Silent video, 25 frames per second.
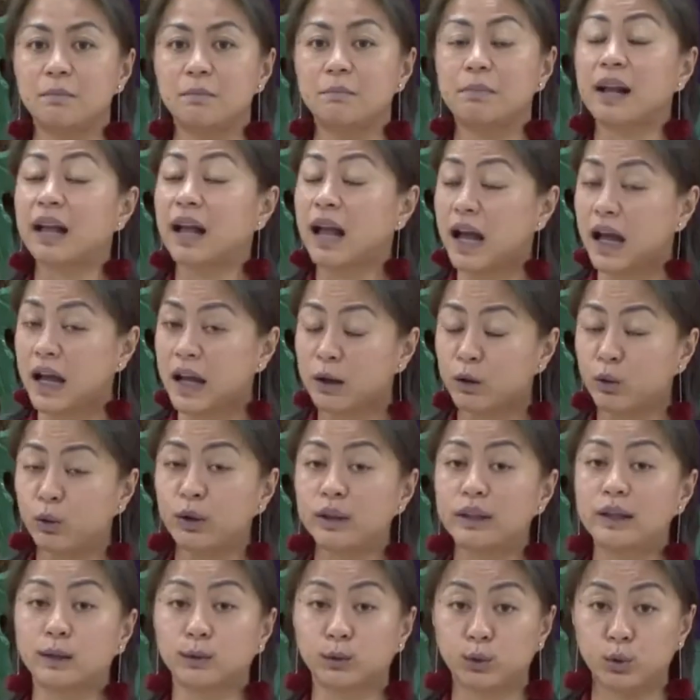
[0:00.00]

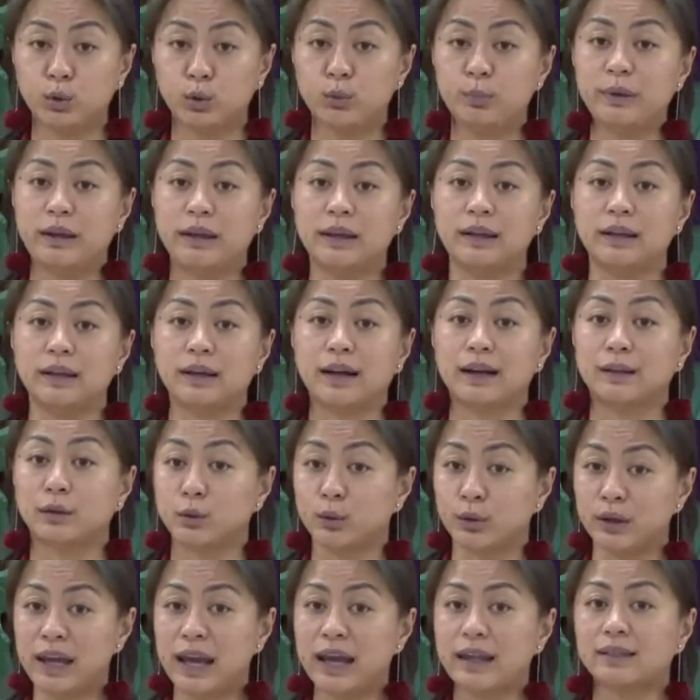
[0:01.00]
pagkakaroon ng tubig at
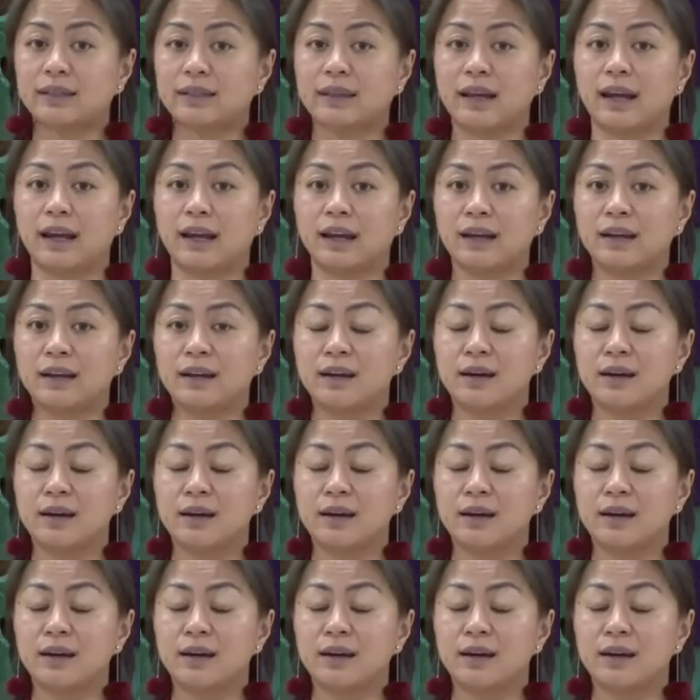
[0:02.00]
kuryente,